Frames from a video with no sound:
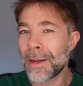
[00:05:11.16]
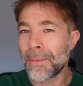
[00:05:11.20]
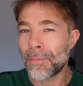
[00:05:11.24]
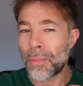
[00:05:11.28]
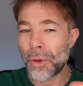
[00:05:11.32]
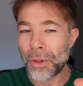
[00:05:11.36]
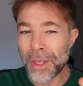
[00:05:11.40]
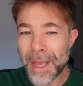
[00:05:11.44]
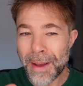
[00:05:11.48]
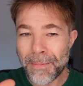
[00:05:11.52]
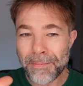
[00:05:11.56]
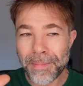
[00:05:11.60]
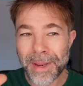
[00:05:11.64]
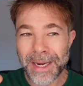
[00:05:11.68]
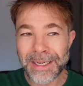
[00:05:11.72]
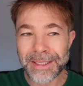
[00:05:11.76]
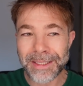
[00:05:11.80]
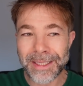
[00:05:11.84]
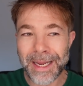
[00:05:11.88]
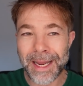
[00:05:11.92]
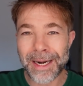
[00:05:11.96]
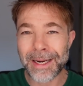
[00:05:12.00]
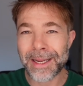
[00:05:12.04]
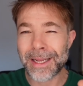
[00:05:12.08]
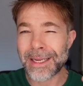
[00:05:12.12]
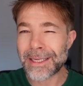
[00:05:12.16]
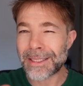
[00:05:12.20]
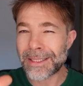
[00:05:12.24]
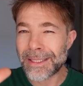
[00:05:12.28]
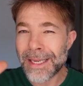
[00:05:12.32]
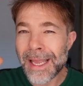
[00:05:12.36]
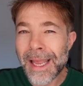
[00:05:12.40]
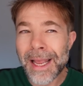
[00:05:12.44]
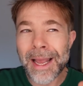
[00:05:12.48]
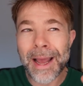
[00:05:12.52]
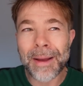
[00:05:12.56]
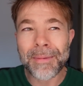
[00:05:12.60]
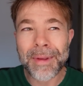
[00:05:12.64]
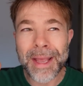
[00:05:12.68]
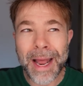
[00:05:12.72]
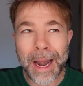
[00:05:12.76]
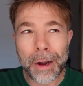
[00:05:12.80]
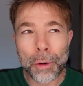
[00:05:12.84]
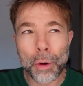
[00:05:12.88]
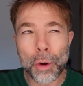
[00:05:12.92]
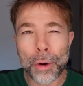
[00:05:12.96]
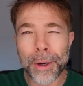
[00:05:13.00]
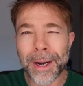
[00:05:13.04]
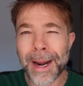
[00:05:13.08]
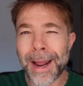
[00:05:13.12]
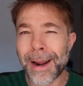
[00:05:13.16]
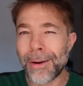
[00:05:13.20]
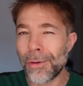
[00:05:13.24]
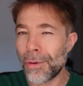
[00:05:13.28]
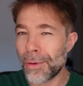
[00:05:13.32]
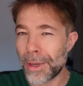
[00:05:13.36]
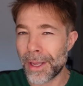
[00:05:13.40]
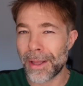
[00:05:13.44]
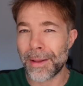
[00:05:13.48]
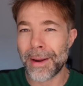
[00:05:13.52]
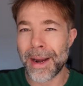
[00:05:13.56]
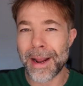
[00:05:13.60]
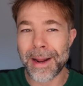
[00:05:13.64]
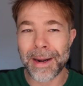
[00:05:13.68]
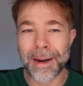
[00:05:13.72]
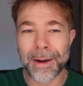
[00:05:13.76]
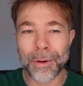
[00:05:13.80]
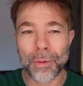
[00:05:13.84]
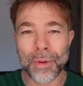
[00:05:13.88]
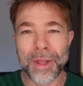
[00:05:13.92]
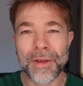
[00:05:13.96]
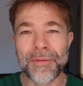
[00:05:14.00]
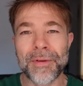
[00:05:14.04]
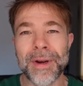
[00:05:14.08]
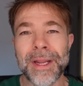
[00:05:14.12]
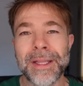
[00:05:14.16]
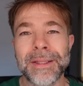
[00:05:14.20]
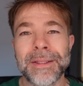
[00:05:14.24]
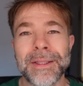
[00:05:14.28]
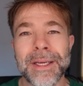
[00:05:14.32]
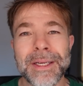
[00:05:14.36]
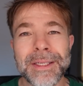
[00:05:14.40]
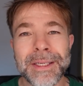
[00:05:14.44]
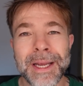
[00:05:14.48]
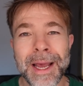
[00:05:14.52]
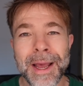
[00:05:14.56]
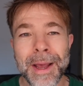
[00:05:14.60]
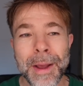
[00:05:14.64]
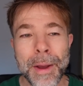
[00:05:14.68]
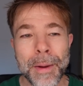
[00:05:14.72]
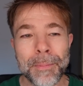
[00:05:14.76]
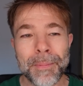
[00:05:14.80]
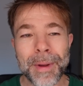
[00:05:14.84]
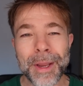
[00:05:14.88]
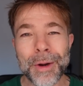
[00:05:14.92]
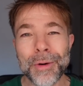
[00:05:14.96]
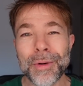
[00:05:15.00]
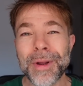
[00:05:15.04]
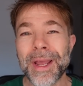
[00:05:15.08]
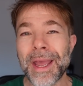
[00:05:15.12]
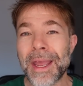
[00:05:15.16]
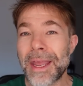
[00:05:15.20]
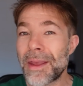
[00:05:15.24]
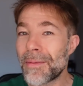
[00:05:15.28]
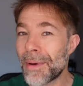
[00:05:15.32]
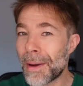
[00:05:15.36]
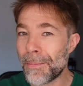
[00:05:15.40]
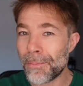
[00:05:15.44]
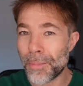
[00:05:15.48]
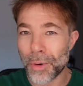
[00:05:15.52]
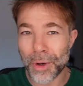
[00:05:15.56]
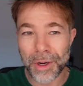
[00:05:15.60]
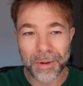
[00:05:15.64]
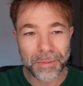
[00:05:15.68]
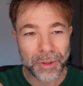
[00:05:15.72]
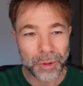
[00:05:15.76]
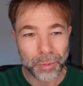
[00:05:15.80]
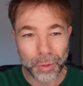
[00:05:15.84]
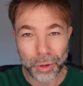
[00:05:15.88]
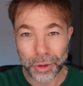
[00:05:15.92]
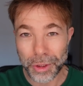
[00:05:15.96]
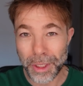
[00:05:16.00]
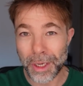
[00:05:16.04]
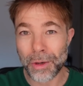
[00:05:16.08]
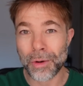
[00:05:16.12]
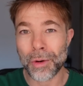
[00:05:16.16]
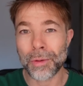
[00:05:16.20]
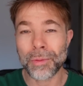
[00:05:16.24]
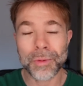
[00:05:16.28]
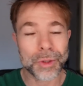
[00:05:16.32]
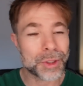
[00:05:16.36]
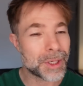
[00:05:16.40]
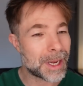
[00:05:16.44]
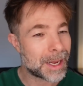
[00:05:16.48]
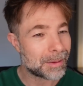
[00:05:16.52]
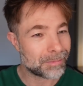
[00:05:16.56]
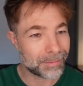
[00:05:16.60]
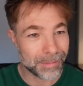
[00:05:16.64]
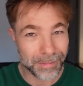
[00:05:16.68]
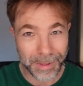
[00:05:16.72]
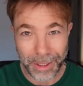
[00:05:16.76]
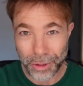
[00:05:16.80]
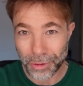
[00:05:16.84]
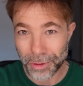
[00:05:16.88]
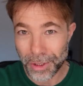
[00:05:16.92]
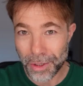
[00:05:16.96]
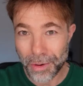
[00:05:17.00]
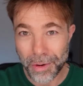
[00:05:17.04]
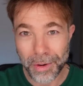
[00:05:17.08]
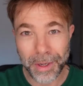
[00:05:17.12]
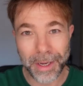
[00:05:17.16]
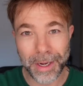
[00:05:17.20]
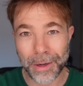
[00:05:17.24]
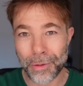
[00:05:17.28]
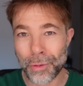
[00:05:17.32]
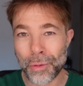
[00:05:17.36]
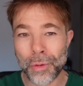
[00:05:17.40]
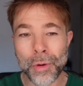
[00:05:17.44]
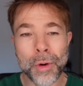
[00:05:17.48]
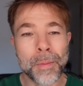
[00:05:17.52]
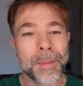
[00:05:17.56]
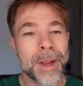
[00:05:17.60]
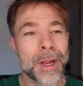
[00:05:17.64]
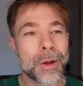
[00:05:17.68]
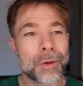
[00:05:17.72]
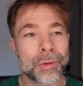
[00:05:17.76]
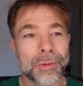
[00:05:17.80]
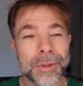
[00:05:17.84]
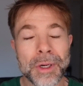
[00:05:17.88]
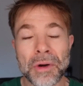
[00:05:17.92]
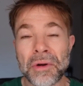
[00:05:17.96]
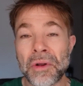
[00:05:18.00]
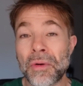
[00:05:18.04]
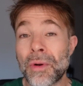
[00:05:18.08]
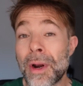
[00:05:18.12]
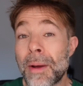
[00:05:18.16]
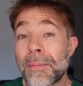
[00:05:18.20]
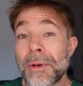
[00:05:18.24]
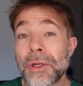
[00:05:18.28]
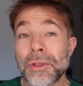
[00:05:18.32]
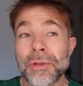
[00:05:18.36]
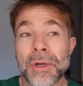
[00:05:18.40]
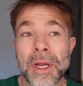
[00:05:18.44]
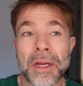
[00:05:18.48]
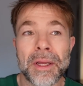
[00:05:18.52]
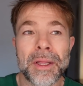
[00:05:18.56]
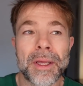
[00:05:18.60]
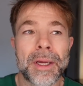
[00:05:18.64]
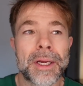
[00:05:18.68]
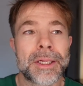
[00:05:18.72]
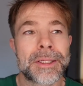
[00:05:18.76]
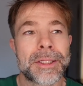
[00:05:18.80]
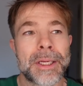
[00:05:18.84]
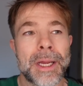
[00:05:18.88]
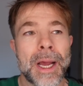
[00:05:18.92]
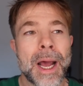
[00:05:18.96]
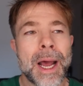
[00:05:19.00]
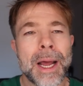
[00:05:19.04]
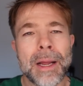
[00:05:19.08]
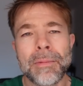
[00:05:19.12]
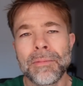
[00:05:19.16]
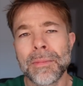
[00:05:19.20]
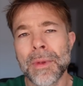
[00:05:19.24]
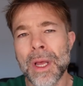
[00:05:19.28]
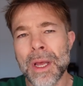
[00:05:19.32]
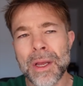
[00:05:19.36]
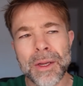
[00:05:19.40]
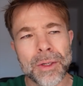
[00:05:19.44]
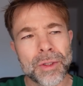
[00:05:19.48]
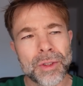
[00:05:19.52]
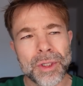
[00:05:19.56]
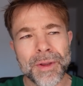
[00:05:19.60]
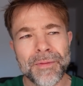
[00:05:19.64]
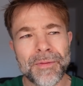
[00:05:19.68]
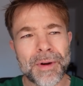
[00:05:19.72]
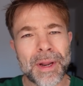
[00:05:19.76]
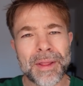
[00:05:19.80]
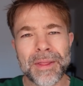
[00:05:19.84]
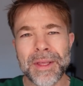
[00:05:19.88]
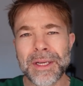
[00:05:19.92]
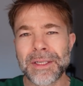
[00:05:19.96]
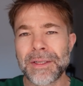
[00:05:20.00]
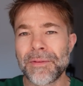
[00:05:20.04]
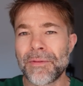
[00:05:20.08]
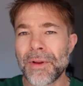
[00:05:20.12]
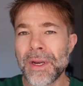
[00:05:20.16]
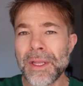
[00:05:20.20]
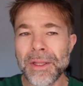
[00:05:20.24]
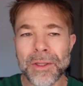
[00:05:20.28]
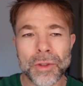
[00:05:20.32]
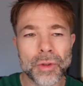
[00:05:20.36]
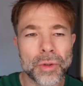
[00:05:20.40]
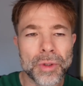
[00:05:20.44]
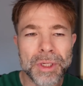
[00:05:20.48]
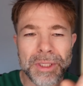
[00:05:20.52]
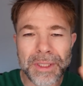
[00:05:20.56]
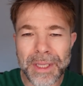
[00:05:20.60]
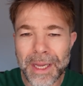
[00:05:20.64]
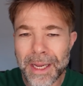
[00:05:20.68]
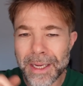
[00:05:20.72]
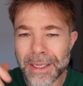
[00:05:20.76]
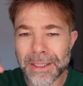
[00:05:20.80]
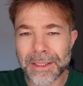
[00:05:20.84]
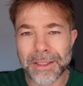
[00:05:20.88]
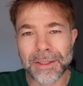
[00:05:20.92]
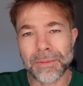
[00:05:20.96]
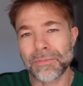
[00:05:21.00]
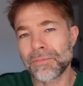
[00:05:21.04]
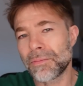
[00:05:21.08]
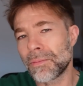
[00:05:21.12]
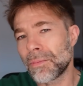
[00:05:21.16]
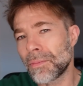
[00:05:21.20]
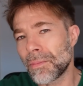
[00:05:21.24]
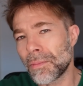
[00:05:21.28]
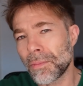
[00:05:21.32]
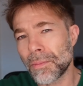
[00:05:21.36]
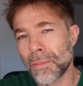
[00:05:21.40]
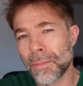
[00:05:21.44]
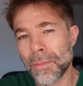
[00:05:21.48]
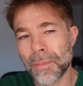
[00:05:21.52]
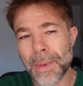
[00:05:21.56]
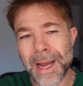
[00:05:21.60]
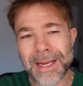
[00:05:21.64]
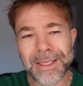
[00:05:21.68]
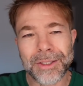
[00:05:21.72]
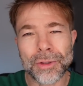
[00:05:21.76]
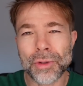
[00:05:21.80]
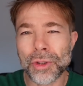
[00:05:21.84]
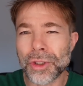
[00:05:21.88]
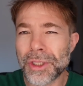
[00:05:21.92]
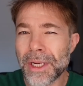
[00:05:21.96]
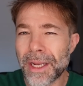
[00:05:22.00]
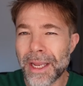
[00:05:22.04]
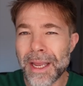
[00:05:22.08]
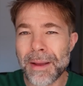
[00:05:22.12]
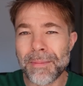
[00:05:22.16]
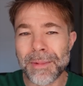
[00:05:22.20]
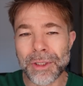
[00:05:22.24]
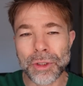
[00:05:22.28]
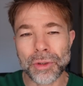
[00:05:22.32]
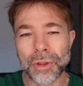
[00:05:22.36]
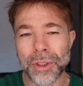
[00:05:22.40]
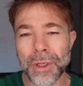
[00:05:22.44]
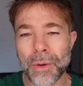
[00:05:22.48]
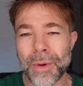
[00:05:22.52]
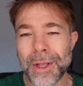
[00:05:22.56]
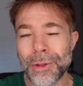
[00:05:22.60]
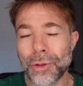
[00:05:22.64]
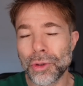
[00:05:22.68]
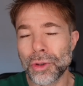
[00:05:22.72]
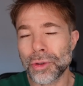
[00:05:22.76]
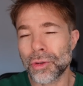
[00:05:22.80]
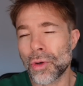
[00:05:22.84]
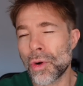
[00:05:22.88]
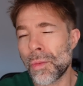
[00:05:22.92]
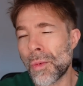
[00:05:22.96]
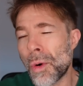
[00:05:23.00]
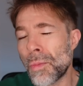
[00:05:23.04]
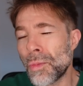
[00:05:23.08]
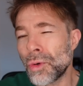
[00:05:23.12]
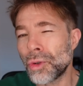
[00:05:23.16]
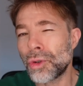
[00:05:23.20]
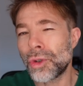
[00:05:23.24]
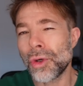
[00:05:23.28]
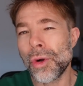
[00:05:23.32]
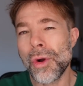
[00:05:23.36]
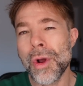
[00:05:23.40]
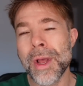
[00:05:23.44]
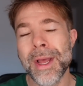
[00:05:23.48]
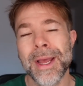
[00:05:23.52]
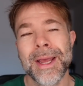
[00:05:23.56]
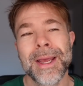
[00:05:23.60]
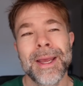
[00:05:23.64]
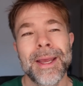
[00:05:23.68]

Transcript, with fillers: podían pensar que sí que había algo raro, que eran algo diferentes, pero que iban por el mismo estilo. O sea, ya os digo que no me he encontrado ninguna persona que dijese, ah, sí, Francia es diferente, o esta es mm, más no sé qué, más no sé cuántos, como mucho.